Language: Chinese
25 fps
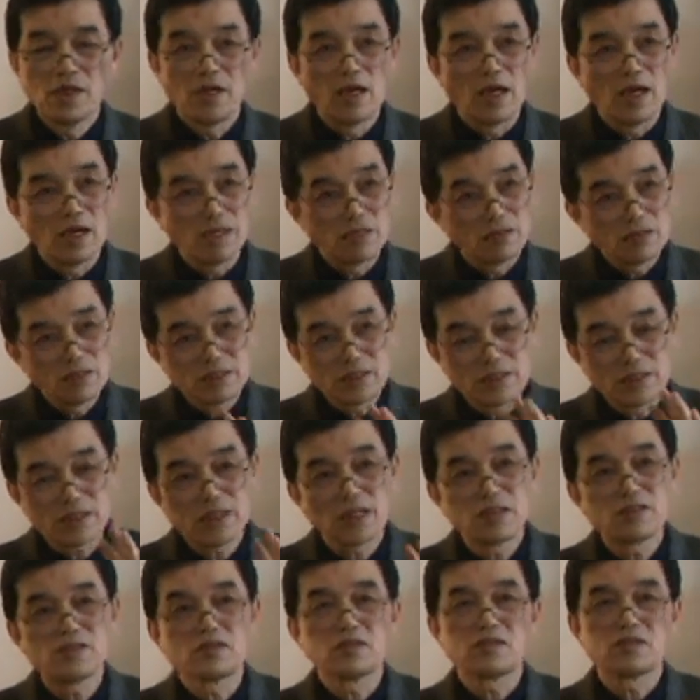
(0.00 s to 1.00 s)
啊，实际
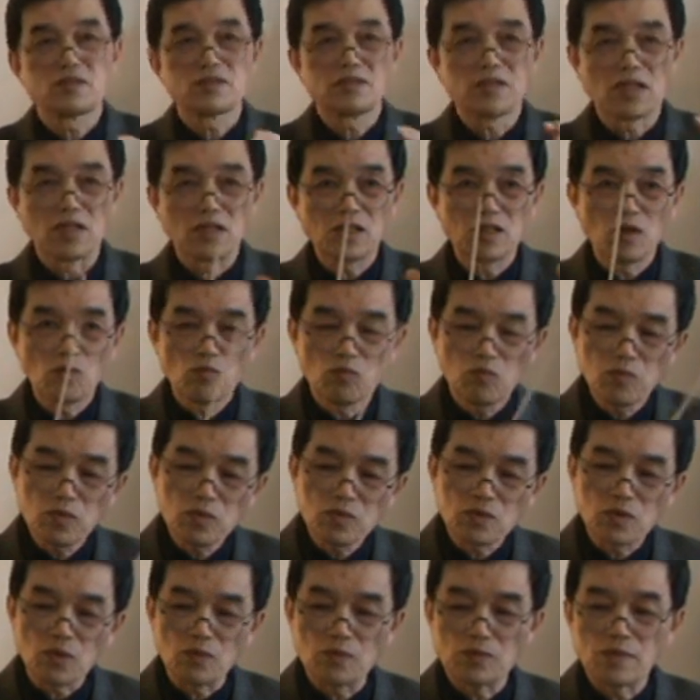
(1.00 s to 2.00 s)
上就是整个物
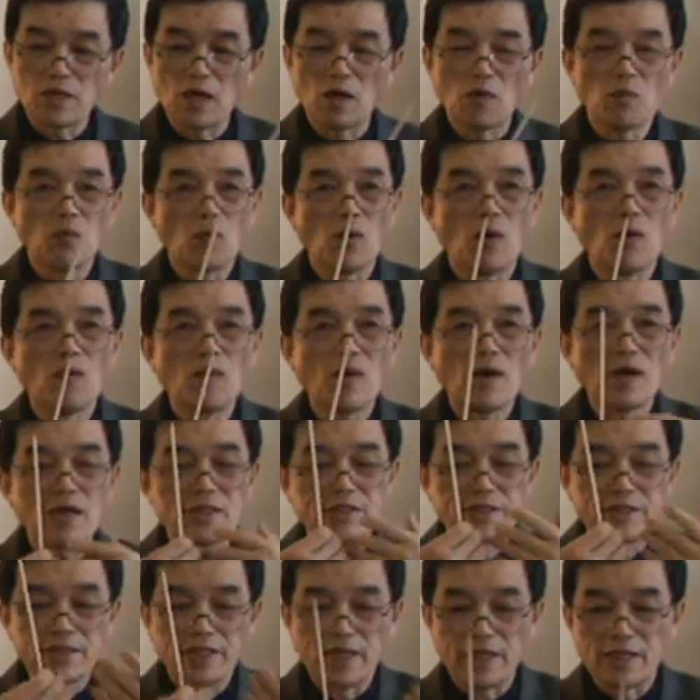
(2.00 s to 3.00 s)
种的文化
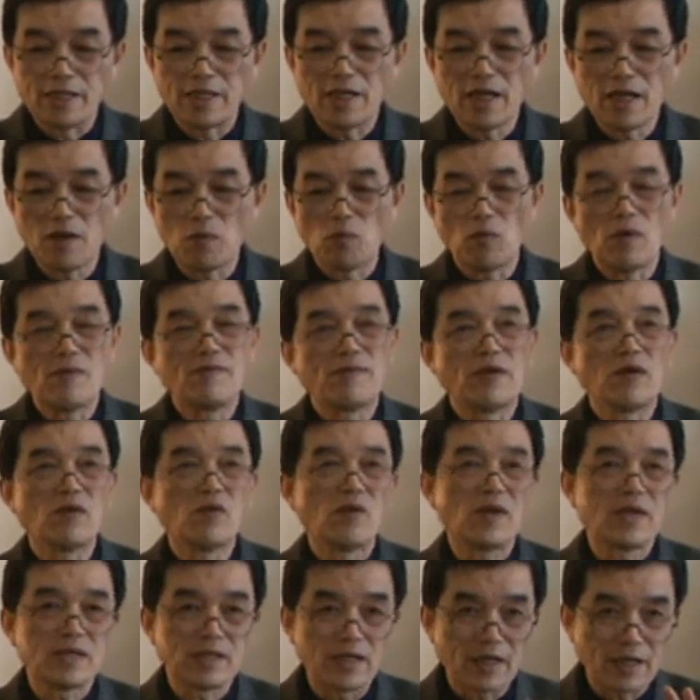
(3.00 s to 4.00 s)
显态文明
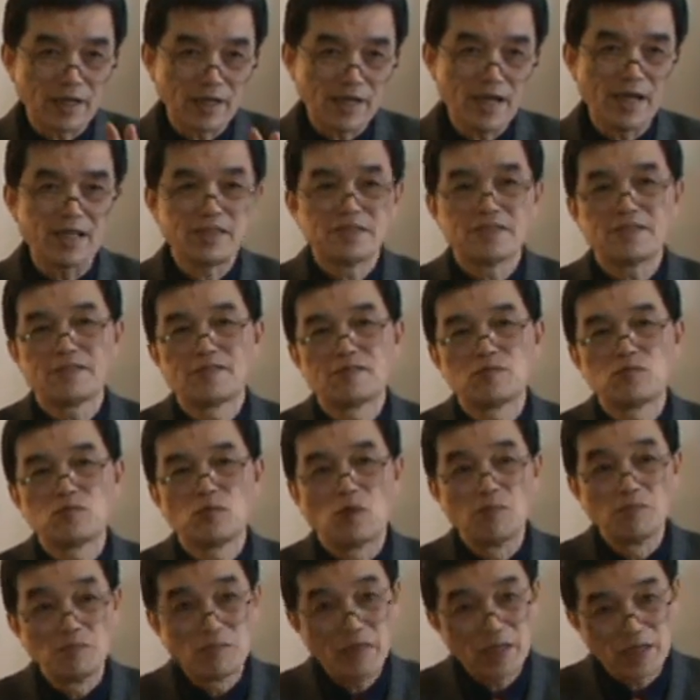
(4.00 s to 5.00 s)
化的开始，
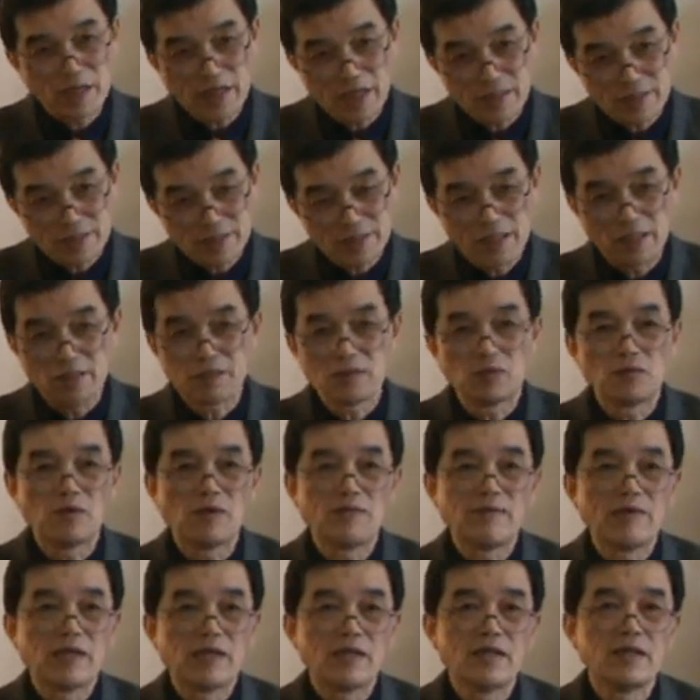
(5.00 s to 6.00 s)
准备开始产生文
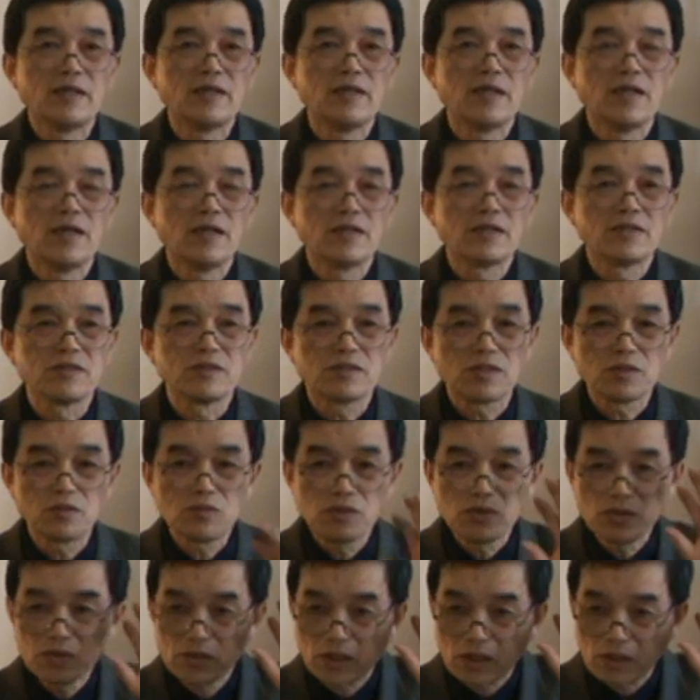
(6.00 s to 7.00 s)
明了，就是
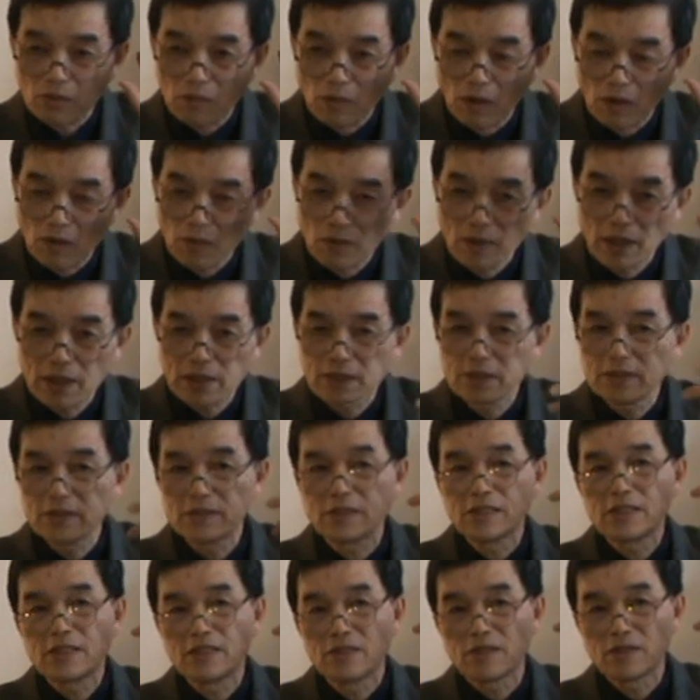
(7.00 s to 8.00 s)
具有了文化特
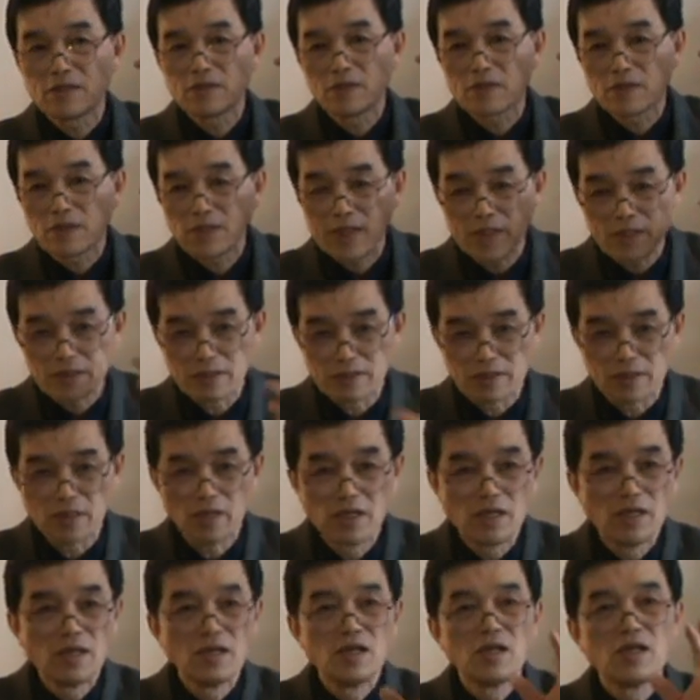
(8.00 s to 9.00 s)
征以后开始
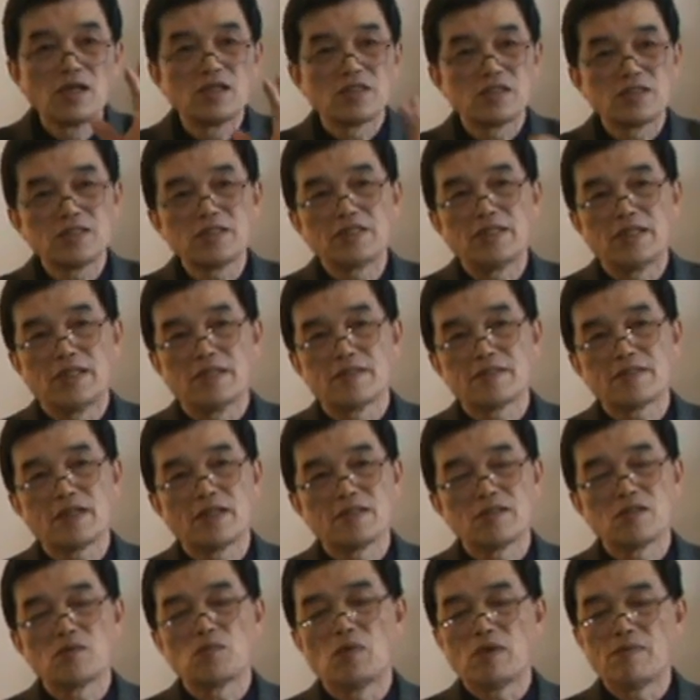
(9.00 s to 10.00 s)
世界
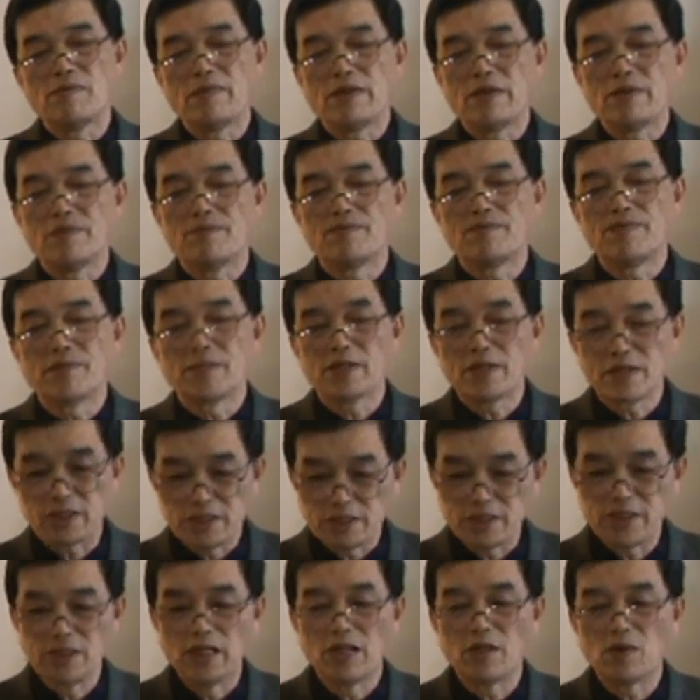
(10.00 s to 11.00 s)
产生文明这个
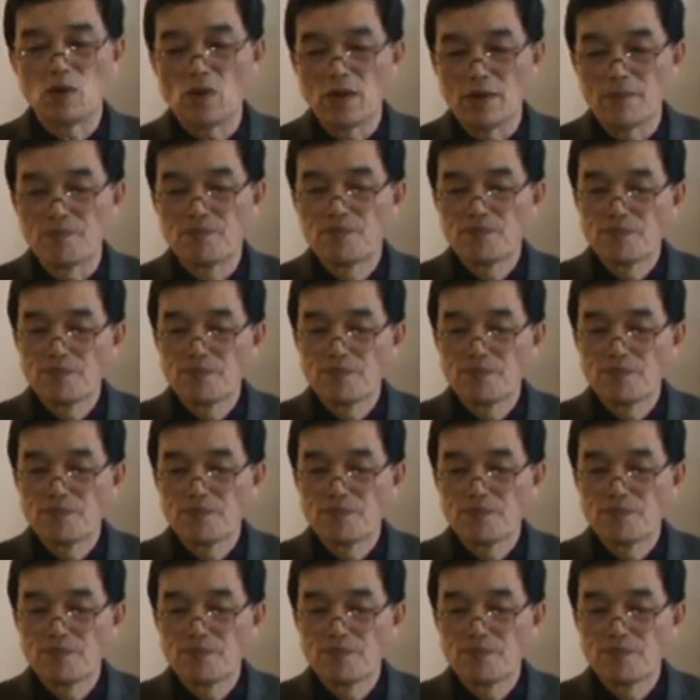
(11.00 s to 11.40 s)
时间段。